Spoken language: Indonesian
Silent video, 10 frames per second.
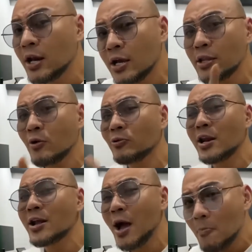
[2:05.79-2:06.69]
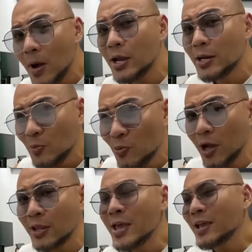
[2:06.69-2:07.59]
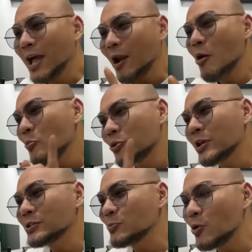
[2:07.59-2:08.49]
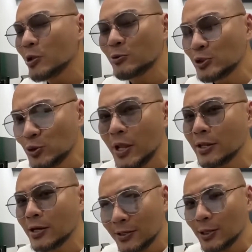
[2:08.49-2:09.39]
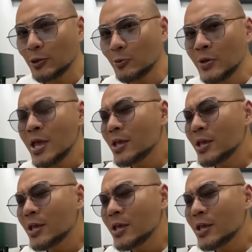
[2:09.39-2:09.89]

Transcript: Karena ketakutan gampang dibuat kalau punya sebuah tujuan tertentu.